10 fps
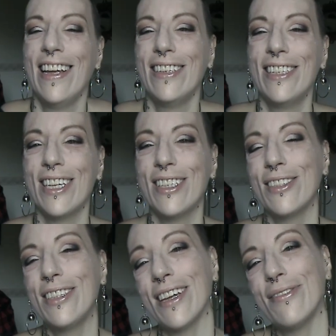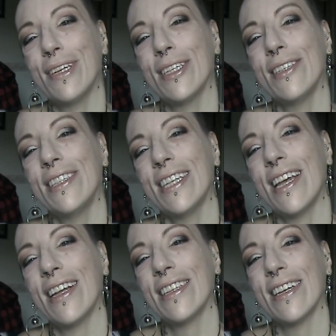mi sento tutta
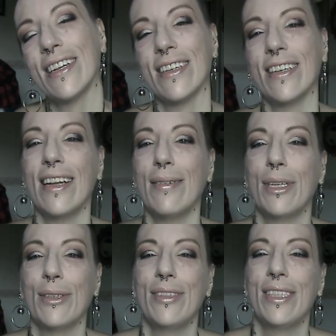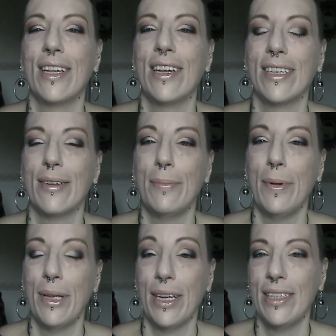ammatonzata ammatonzata
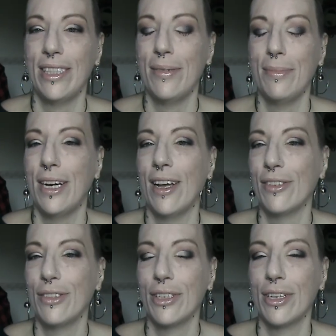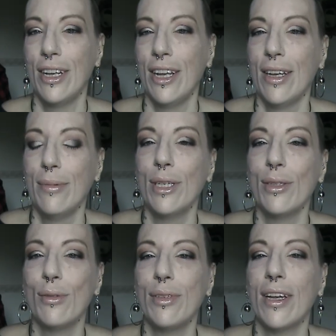mamma mia che terminaccia mi
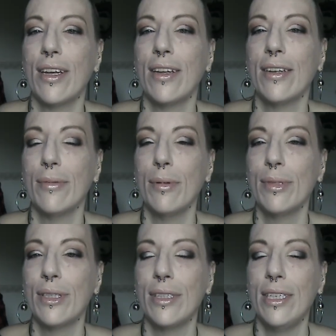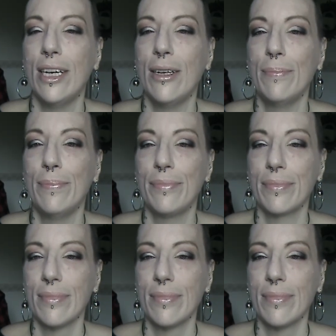sento tutta come posso dire